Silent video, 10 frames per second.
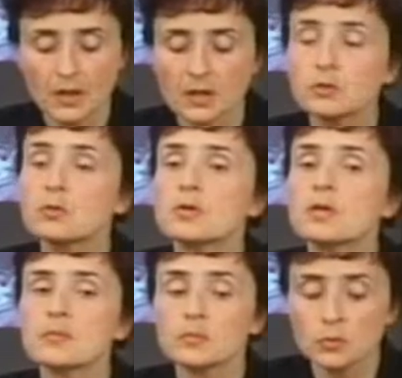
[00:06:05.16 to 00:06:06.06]
которое
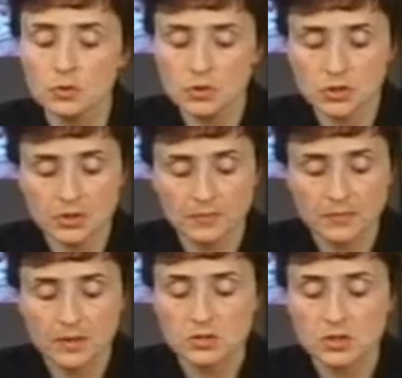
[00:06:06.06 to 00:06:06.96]
я вам только что
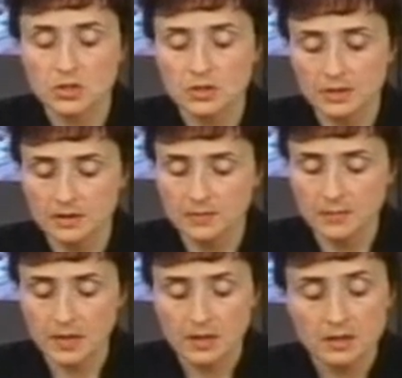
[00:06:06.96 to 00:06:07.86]
читала.
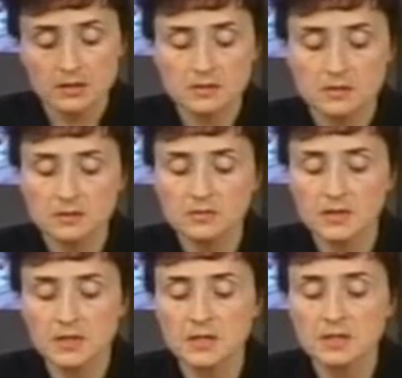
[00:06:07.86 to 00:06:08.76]
Это
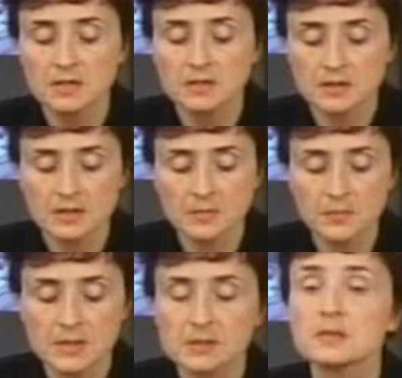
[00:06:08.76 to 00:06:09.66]
стихотворение,
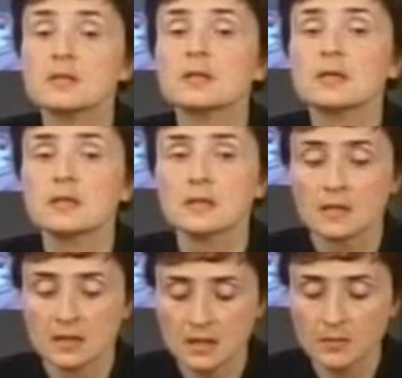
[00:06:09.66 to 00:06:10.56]
написанное
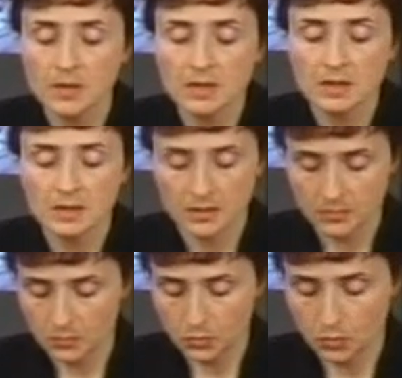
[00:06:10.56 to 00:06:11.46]
именно
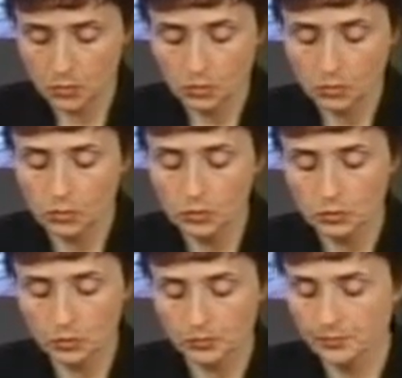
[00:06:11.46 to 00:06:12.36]
по
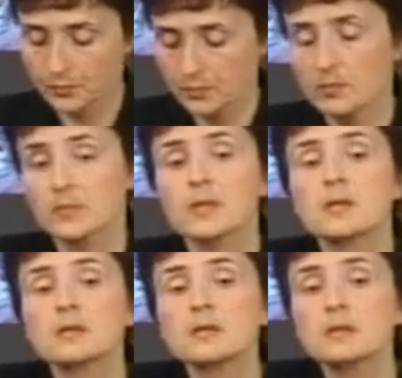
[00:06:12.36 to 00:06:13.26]
ходу
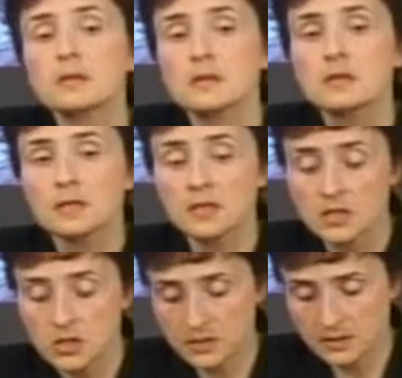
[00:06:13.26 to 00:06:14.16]

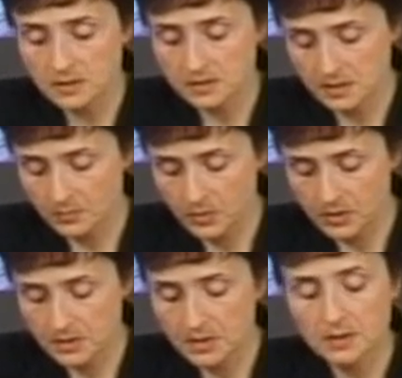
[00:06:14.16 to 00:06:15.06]
трагических
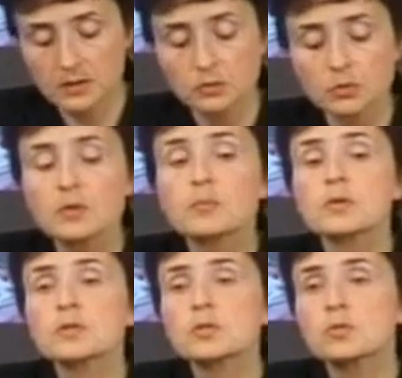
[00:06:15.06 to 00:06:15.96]
событий, которые
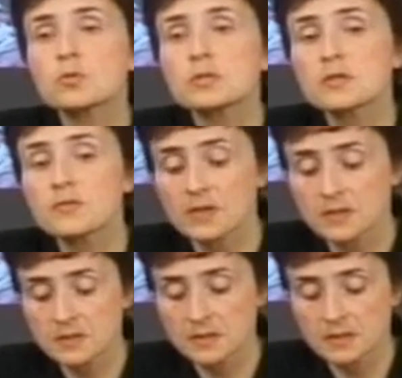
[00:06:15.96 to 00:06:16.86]
происходят в
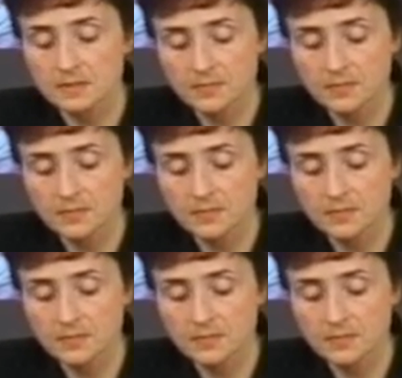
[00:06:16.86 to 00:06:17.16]
России.